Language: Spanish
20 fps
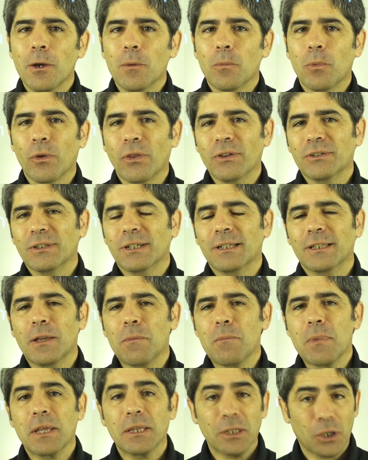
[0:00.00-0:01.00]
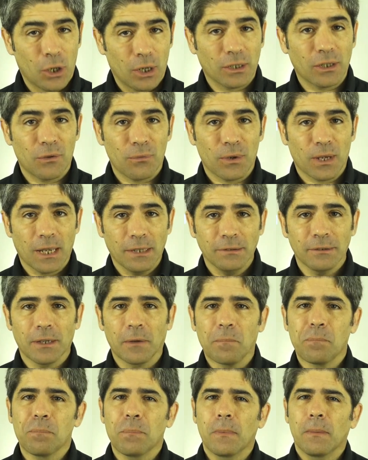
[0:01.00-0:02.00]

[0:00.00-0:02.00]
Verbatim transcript: puede ser también gratificante.